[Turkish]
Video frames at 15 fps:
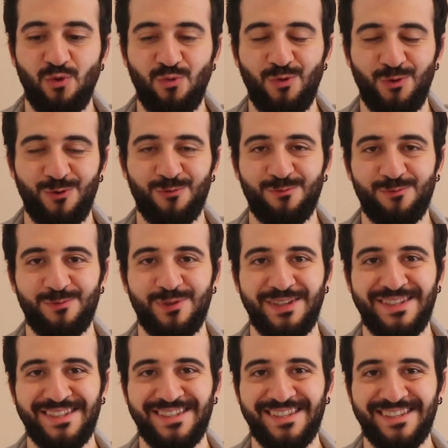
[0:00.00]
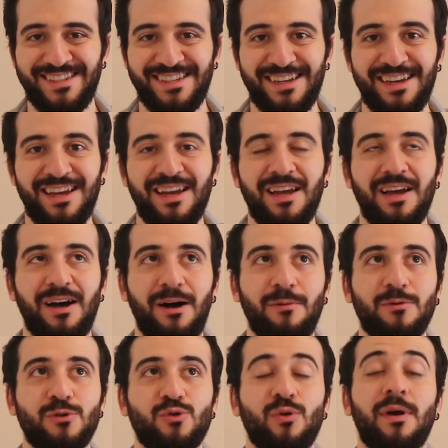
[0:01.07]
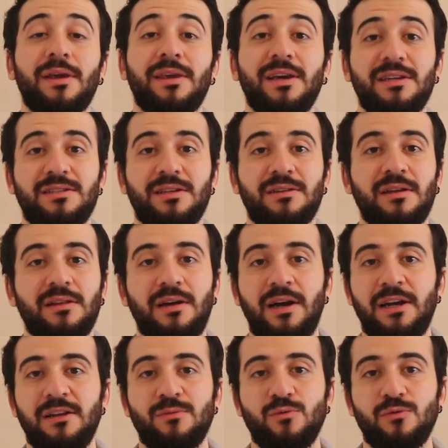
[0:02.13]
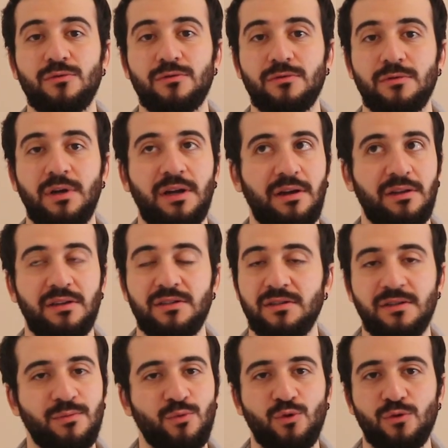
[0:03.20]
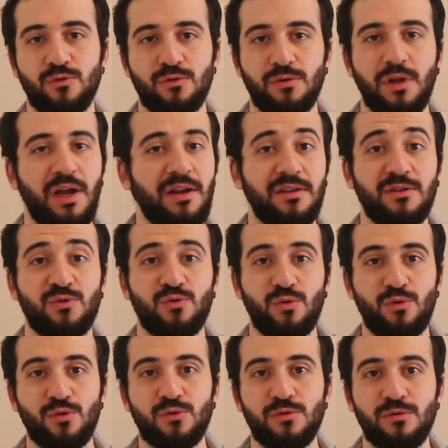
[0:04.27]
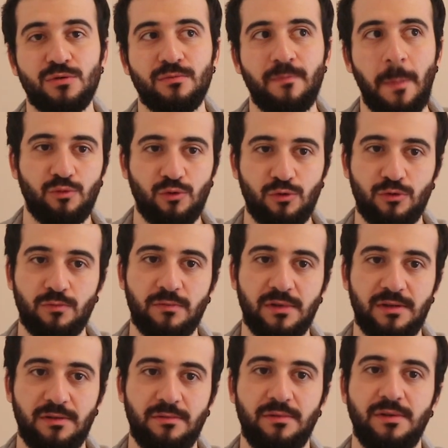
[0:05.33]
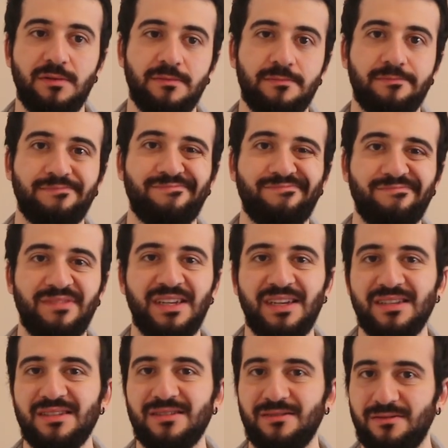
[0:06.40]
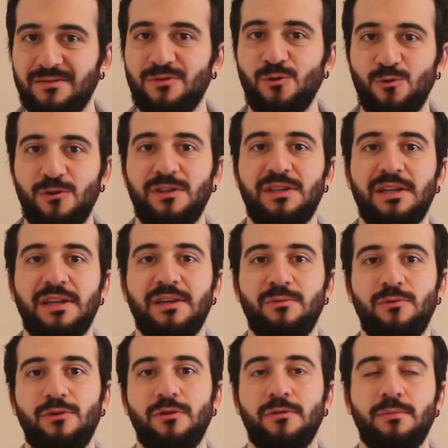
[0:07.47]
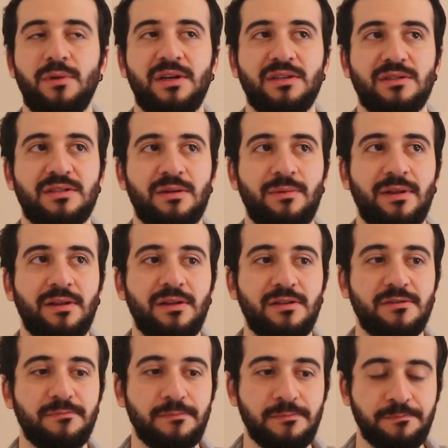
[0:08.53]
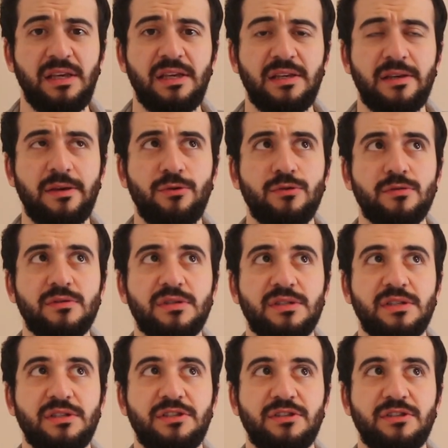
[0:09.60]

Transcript: duymuyordum açıkçası. Ama şu an gerçekten ailem olsun, arkadaşlarım olsun herkes çok özlüyorum. Bu durumda tabii biraz kötü etkileyebiliyor bazı zamanlar. İyi ki yurt dışına